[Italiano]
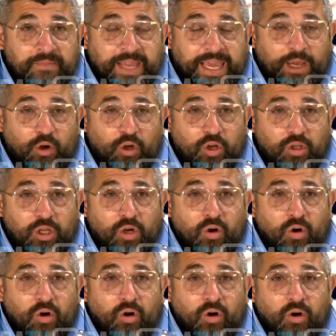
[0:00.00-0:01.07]
Ecco, io
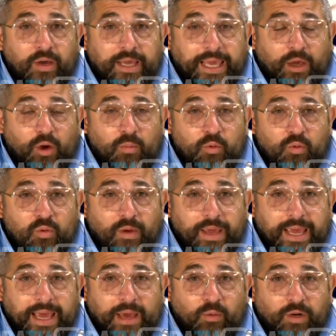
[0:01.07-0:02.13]
dico che
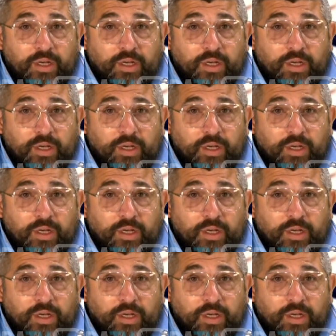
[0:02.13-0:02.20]
comunque è un